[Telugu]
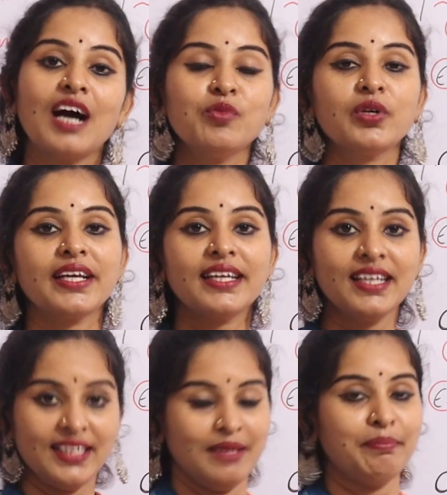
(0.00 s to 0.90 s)
రాముకి
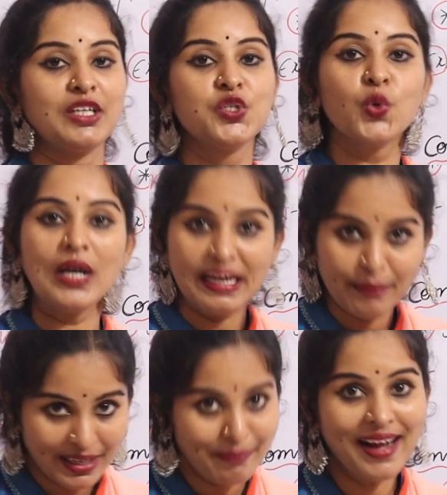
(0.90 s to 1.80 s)
మరి జూ
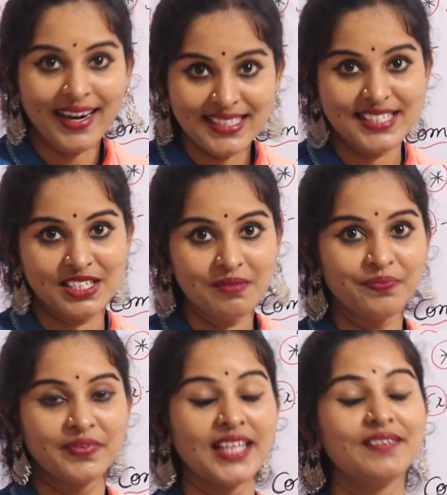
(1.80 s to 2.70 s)
వెళ్ళడం అంటే బాగా ఇష్టం
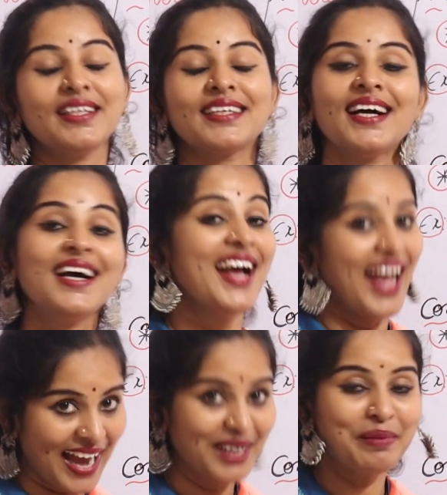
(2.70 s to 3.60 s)
అదేవిధంగా
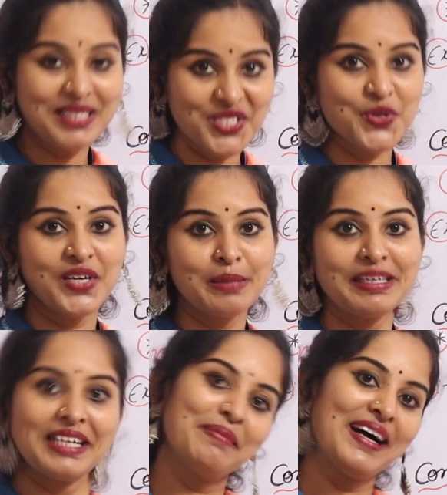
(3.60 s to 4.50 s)
యానిమల్స్ని
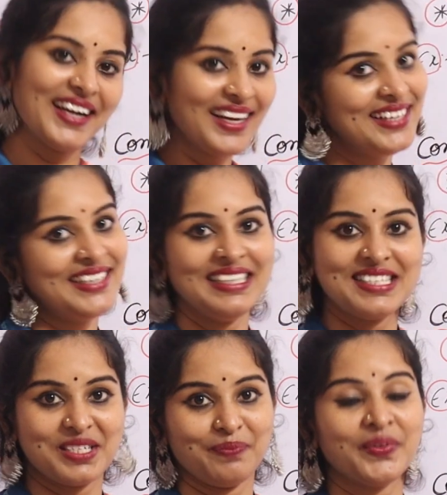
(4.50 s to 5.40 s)
చూడడం అంటే బాగా
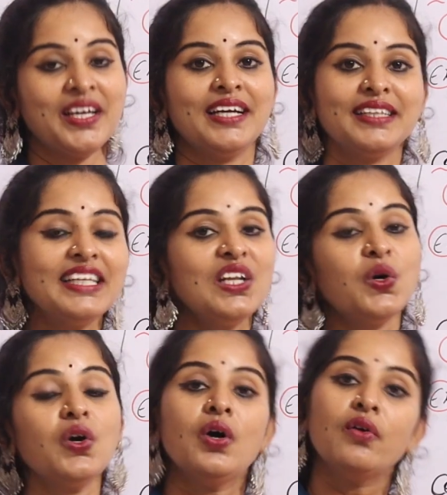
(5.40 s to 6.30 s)
ఇష్టం
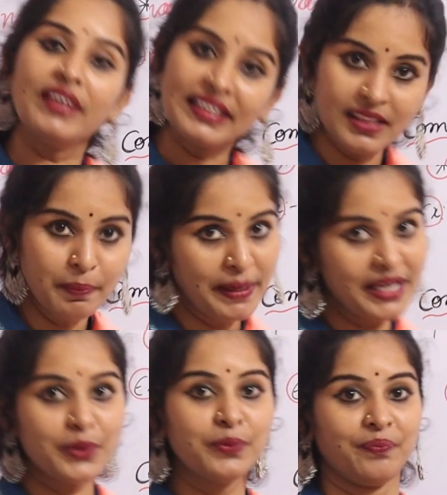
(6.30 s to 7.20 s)
దీనిలో వ్యక్తి
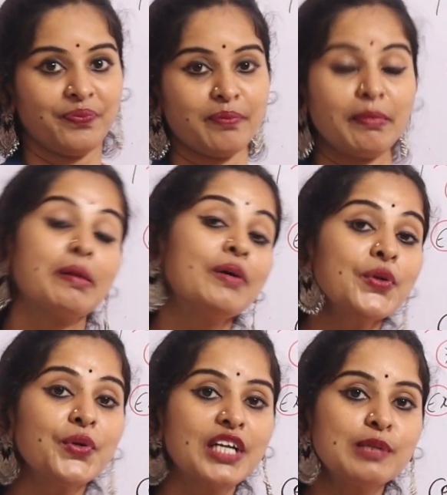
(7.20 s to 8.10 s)
పేరు మనం
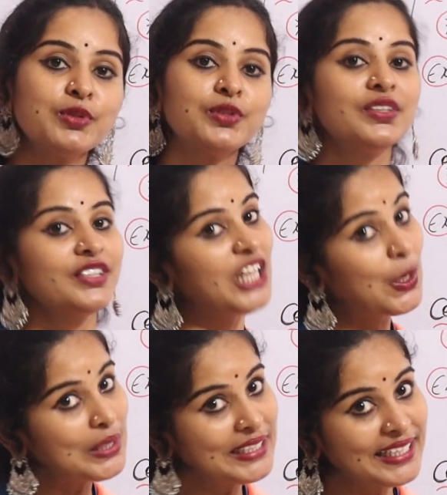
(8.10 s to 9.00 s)
ఏమనుకున్నాము
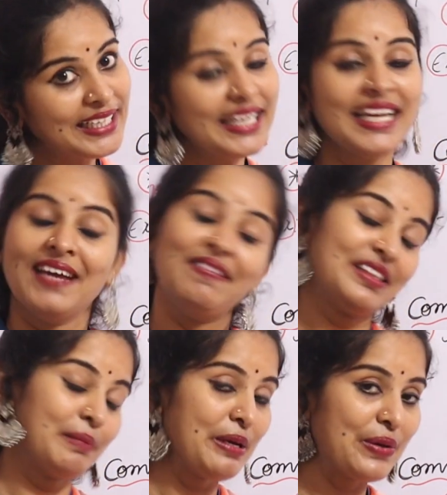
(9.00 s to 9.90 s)
నౌన్ అంటే
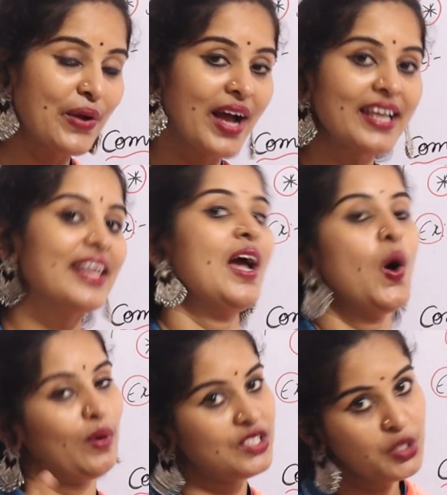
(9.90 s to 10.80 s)
వ్యక్తి పేరు కానీ
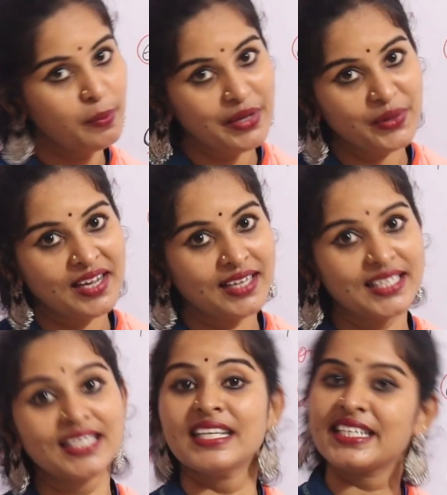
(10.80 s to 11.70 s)
వస్తువు పేరు
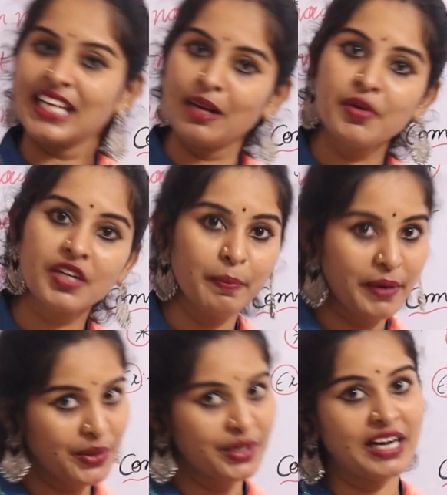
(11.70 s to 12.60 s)
కానీ స్థలం యొక్క
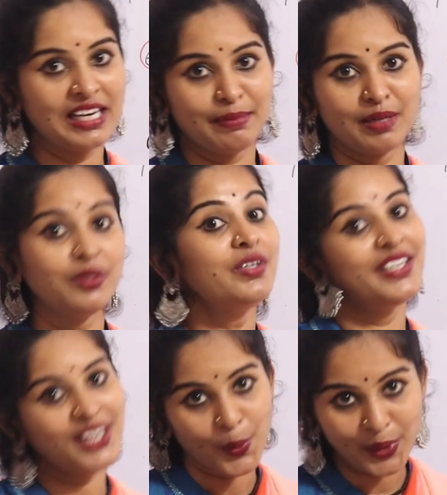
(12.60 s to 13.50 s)
పేరును కానీ మనము
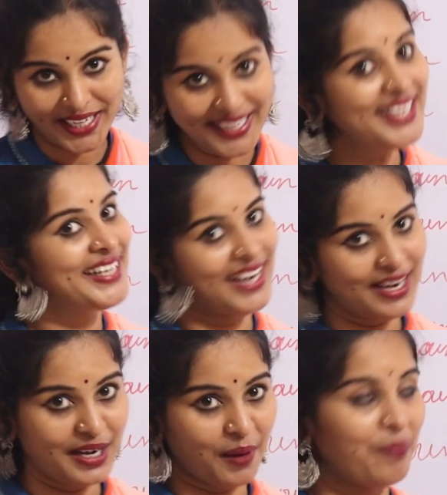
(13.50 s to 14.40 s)
నౌన్ అని
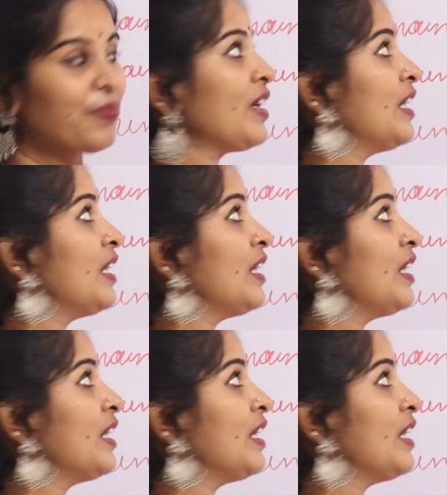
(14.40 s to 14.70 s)
అంటాం